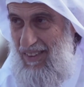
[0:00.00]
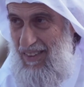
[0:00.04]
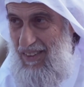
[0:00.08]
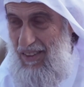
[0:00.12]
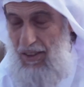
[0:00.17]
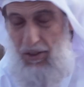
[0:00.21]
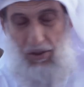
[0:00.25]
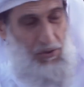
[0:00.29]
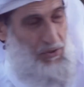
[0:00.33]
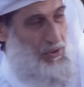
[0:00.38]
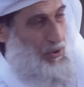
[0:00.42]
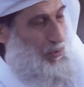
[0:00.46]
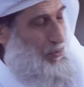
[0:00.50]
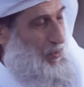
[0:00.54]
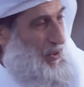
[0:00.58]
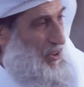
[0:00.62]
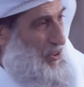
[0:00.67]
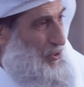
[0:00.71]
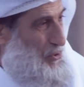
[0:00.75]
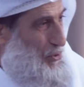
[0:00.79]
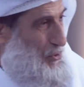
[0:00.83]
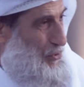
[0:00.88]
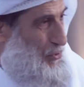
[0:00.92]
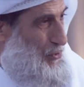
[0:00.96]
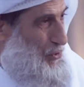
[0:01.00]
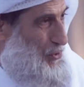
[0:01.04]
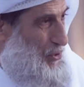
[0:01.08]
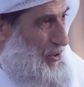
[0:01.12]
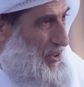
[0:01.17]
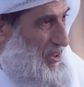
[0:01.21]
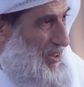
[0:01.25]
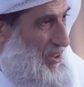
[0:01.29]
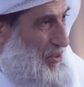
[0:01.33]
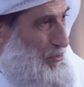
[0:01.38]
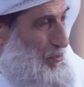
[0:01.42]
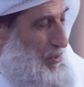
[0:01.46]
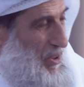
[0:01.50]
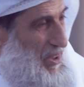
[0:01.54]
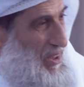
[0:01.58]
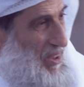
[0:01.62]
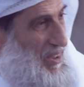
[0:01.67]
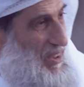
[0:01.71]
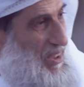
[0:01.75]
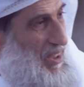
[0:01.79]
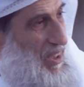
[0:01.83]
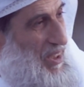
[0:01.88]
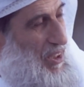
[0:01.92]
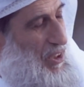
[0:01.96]
قلت زين ما يشوفونك
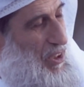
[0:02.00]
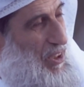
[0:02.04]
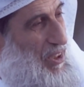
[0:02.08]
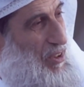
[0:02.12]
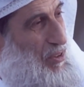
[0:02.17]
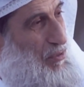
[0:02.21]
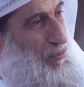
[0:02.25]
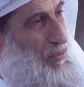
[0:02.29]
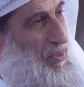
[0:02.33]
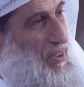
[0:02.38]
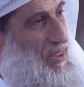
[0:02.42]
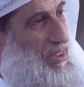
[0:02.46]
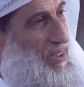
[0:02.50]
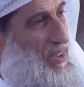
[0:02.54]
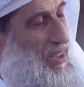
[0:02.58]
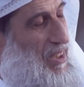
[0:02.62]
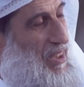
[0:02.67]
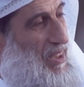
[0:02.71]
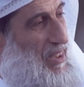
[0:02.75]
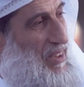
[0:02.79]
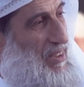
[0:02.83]
ما